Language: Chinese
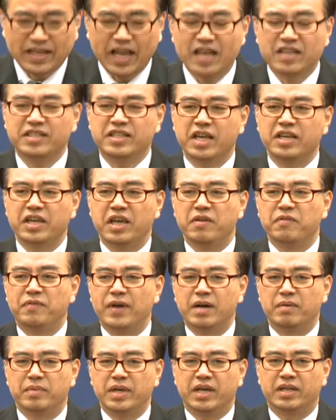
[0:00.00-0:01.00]
在声言
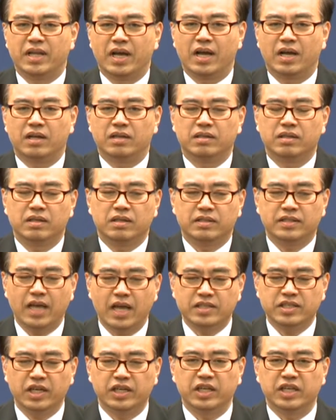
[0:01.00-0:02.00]
方面啊，
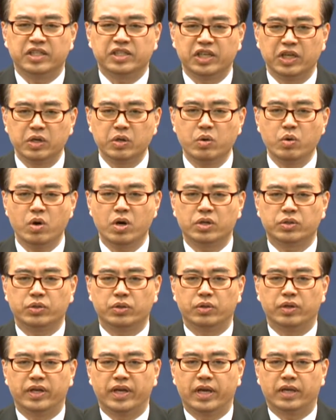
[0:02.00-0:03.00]
在这里经过
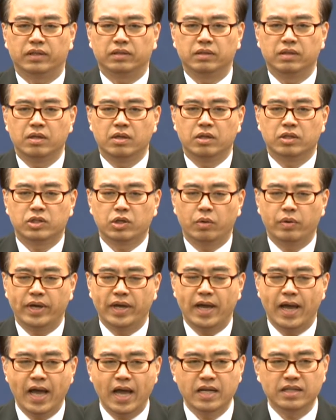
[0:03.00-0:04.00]
训练，就
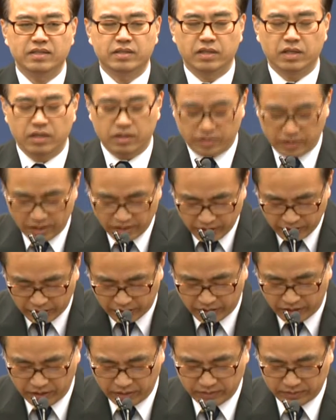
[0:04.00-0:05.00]
会按着真
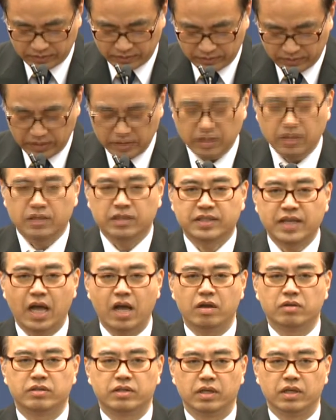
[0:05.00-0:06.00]
理，
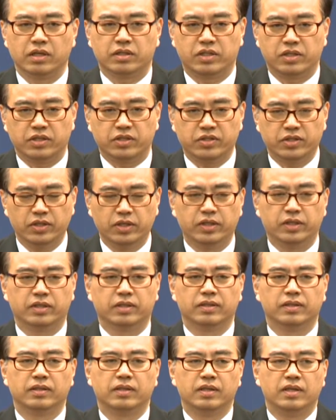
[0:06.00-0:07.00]
照着启
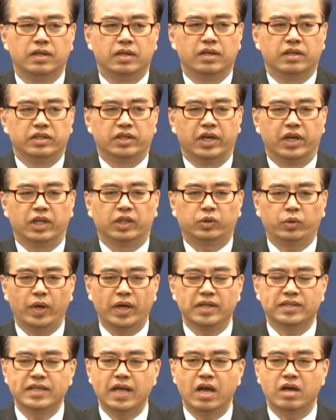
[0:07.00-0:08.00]
示，也
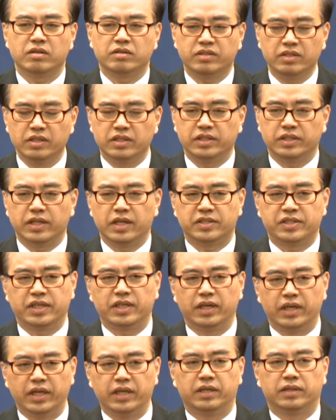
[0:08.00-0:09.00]
对照自己的
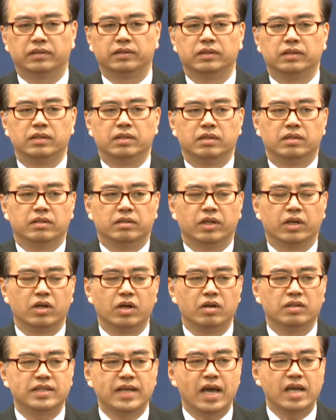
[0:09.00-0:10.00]
经历，能
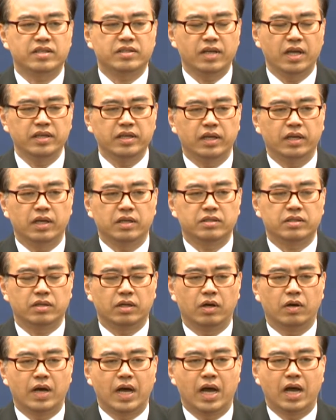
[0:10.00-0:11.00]
够在声言的
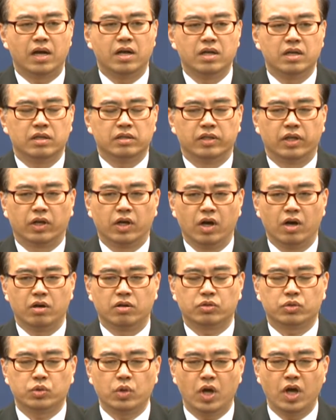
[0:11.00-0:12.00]
时候啊，能
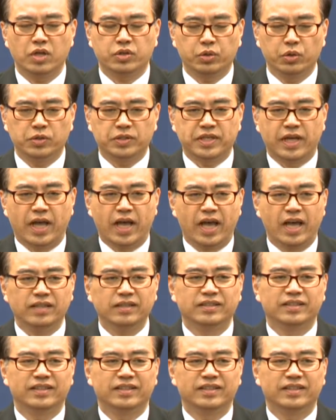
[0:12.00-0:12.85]
够说出神，